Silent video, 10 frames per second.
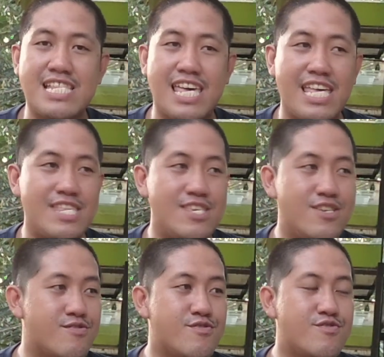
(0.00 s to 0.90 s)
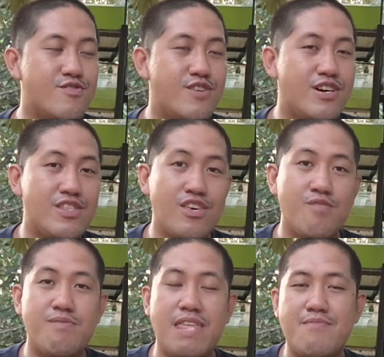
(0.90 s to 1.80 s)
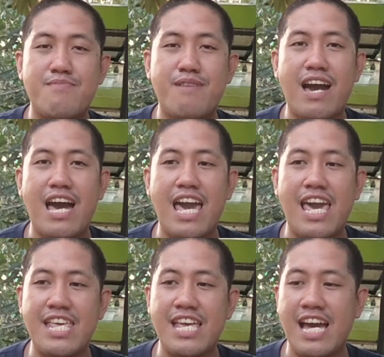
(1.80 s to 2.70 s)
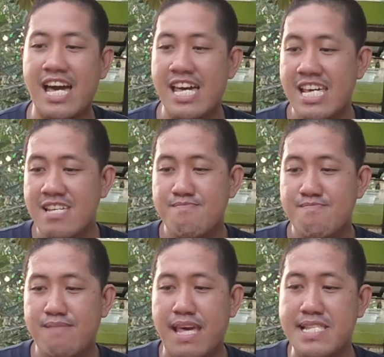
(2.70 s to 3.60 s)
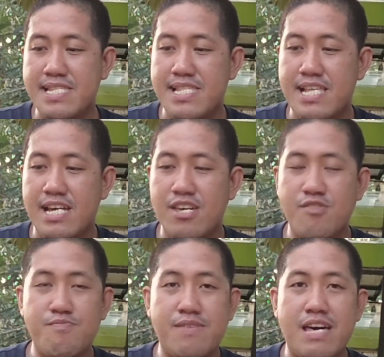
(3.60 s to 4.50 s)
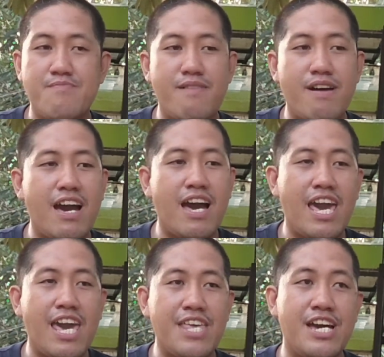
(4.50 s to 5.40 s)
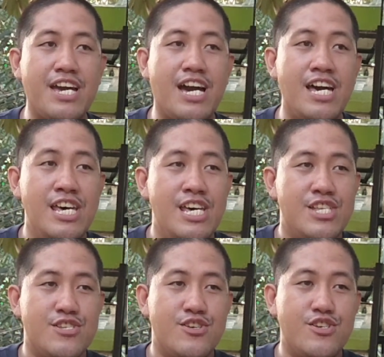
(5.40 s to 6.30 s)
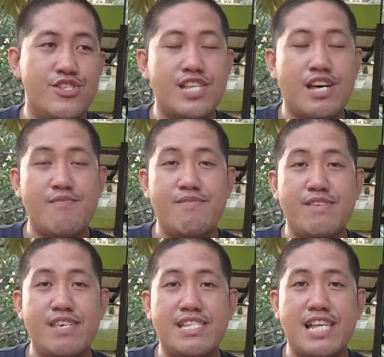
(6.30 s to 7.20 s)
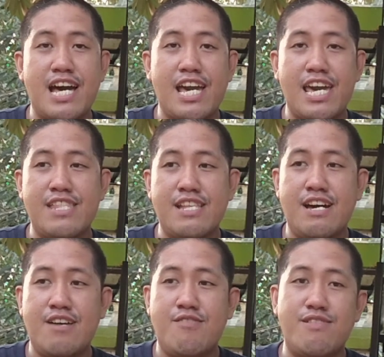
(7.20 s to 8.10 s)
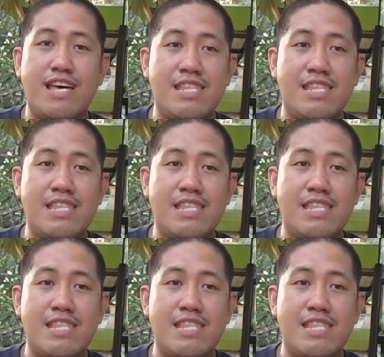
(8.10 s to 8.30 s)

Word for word: Uh, kung okay sana kung tinutulungan nila kayo, uh, mamuhay talaga yung as todo support din sila sa inyo na